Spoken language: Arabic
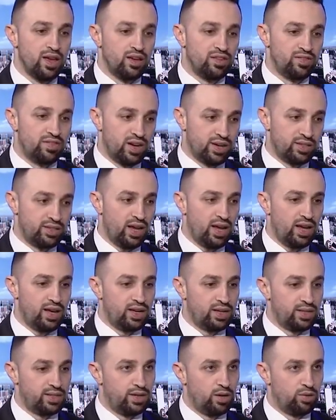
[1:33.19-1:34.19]

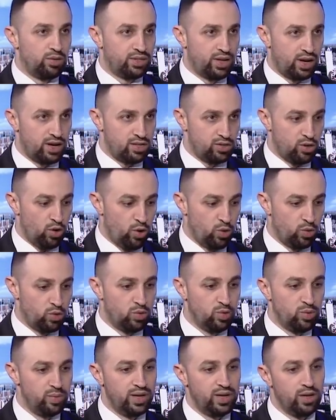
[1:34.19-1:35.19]
فارتقى دولة رئيس
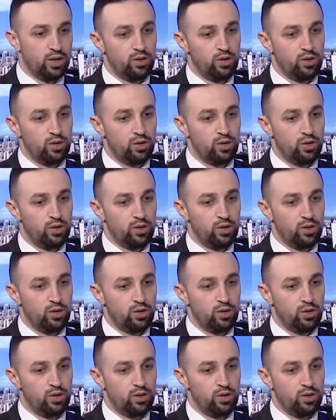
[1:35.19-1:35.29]
الحكومة